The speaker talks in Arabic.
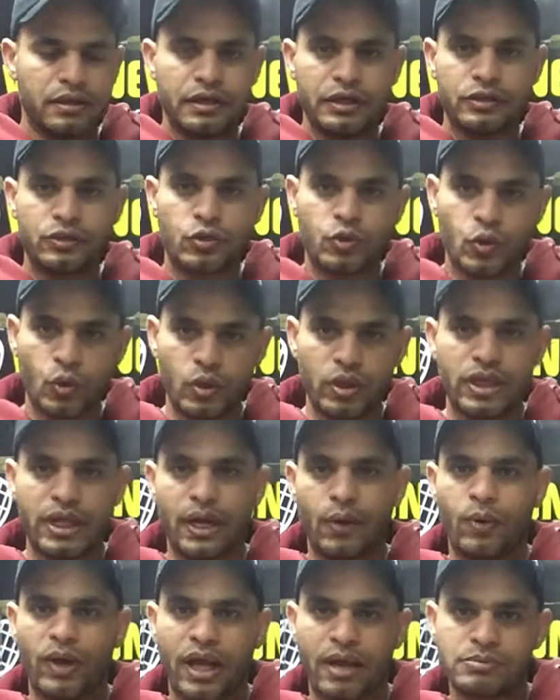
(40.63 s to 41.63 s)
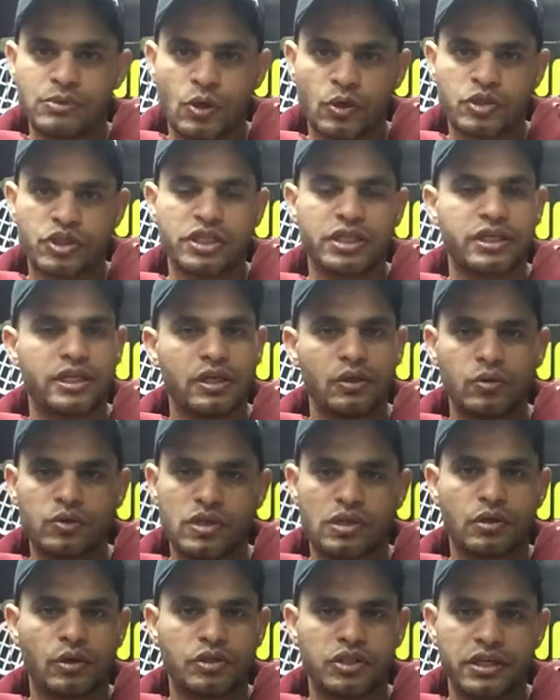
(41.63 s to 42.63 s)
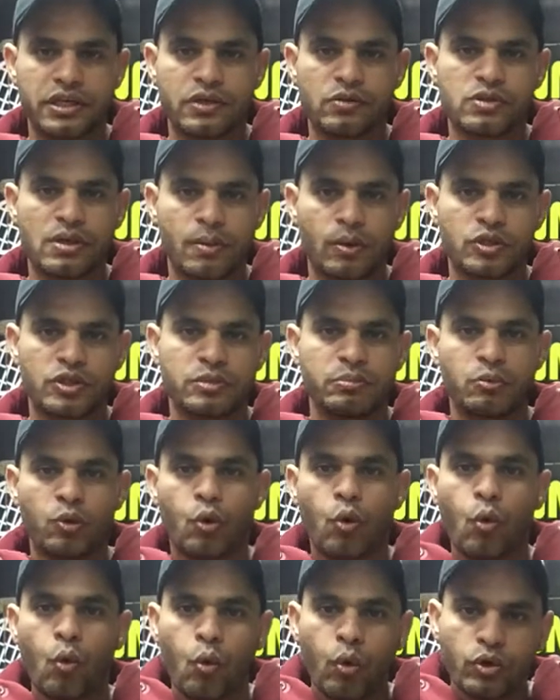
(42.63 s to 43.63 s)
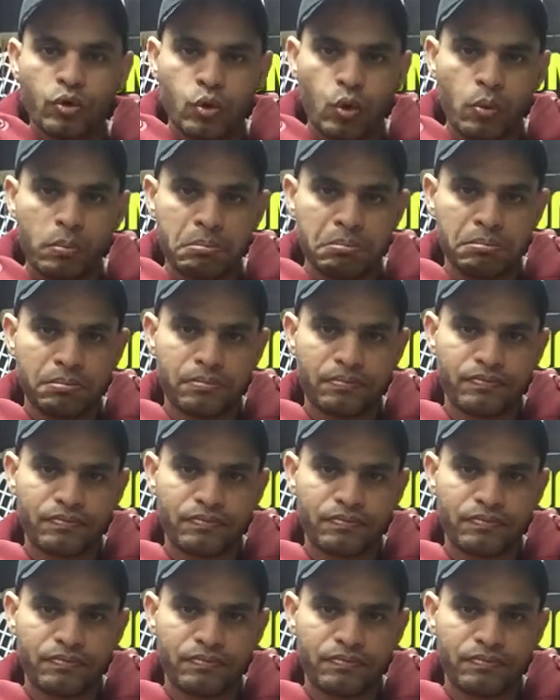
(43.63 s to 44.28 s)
التقل او ال 25 كيلو 26 كيلو 27 قوتهم